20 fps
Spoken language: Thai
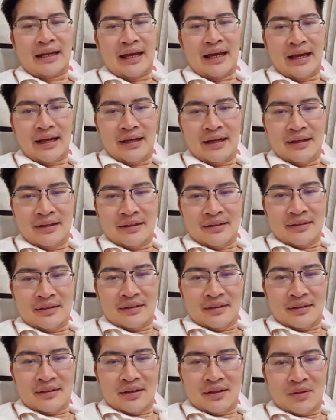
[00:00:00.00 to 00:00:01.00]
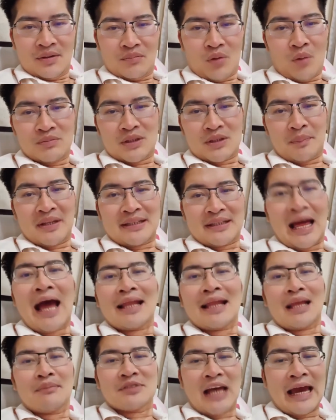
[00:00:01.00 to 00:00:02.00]
นะฮะผมจะเป็นทาส
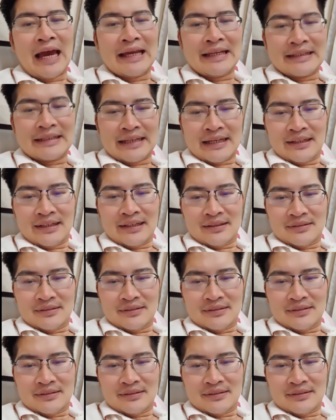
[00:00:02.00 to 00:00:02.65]
รับใช้เลยนะฮะ